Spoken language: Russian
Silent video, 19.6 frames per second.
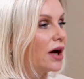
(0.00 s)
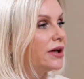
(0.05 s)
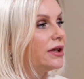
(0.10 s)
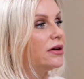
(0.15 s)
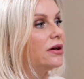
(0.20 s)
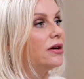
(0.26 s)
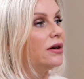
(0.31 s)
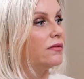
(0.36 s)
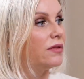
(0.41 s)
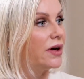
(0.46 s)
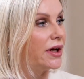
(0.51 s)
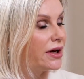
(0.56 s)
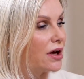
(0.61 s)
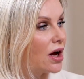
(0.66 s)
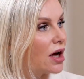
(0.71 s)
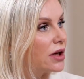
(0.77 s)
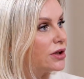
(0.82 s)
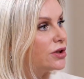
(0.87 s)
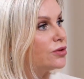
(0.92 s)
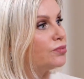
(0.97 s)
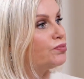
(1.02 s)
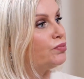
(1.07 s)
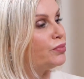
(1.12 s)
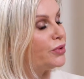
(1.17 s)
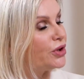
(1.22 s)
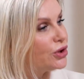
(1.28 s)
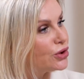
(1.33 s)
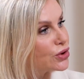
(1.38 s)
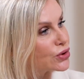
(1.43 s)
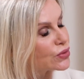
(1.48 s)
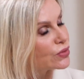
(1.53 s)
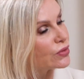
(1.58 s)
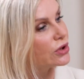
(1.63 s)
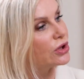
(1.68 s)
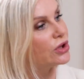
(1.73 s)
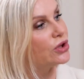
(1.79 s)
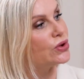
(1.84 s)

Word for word: Они говорят, пишут